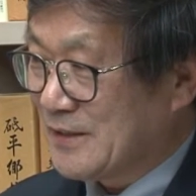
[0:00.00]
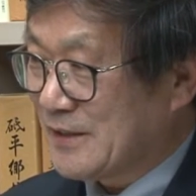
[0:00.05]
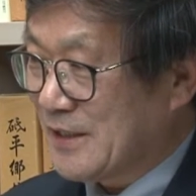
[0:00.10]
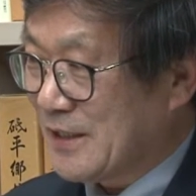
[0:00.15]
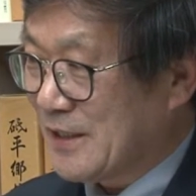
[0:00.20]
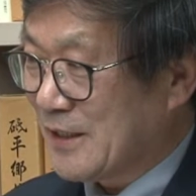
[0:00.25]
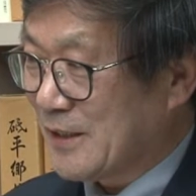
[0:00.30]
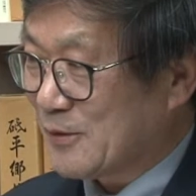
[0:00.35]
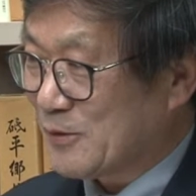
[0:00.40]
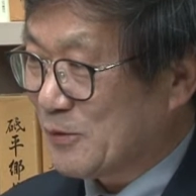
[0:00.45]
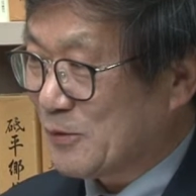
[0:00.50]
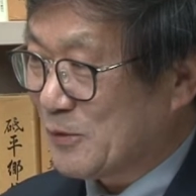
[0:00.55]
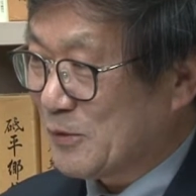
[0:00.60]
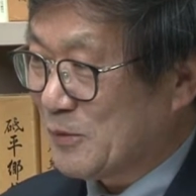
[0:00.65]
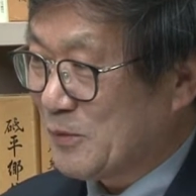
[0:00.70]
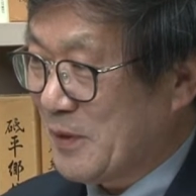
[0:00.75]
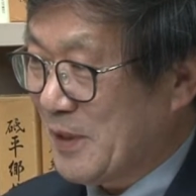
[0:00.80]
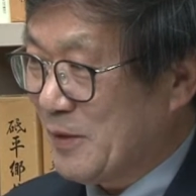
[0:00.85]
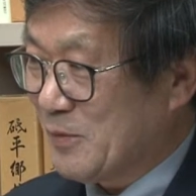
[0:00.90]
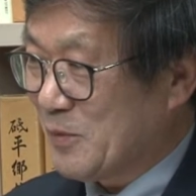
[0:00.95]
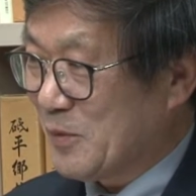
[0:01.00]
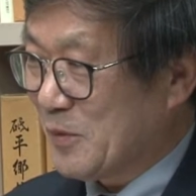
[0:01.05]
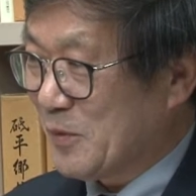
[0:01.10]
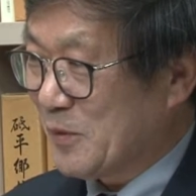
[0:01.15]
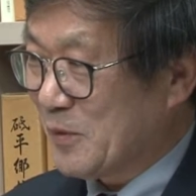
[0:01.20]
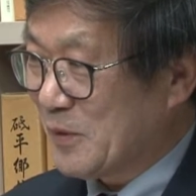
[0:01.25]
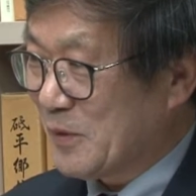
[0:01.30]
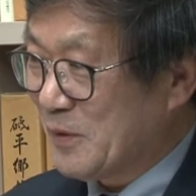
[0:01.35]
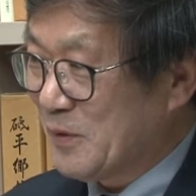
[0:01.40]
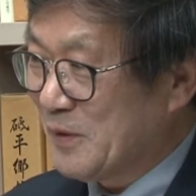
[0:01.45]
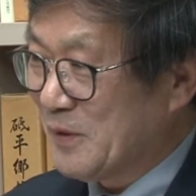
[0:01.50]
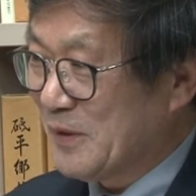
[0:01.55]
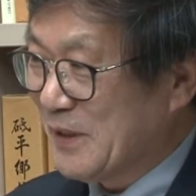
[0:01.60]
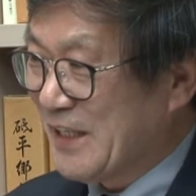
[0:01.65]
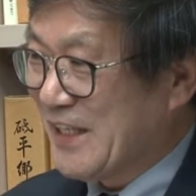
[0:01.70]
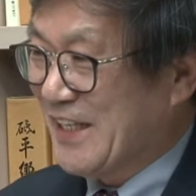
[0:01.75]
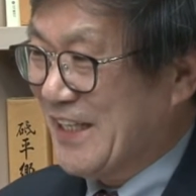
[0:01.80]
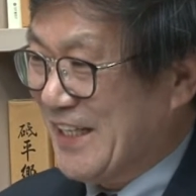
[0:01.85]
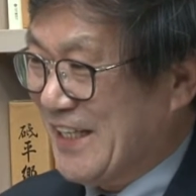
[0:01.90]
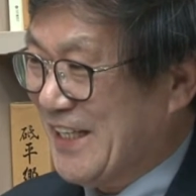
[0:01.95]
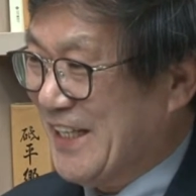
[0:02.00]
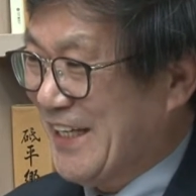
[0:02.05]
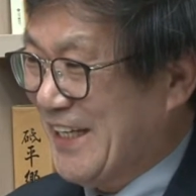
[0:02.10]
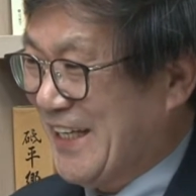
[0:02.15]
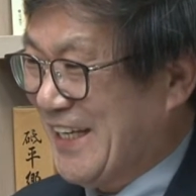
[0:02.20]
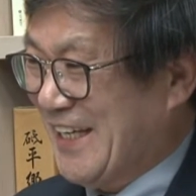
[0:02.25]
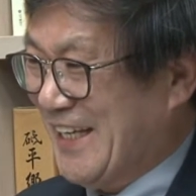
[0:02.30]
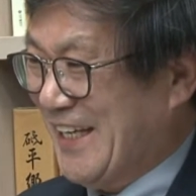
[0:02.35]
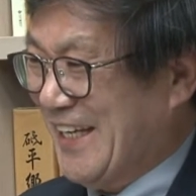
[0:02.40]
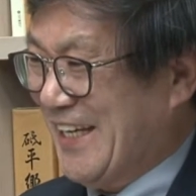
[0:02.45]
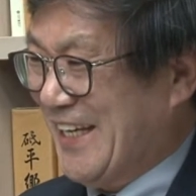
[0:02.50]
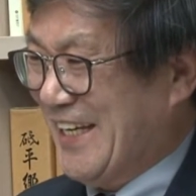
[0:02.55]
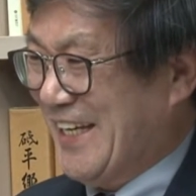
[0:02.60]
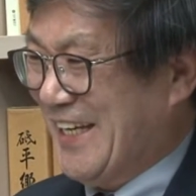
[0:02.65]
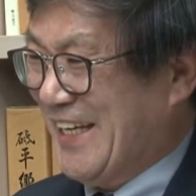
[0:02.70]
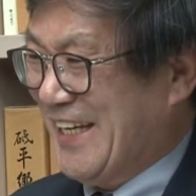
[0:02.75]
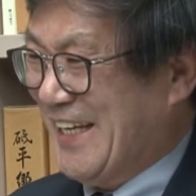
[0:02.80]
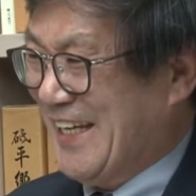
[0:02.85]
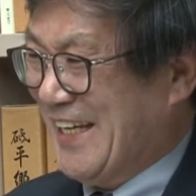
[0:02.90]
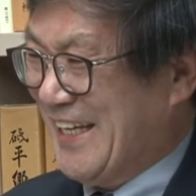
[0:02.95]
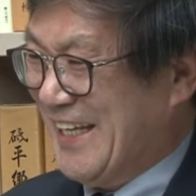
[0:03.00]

생각도 좀 해보고 아 그렇습니다.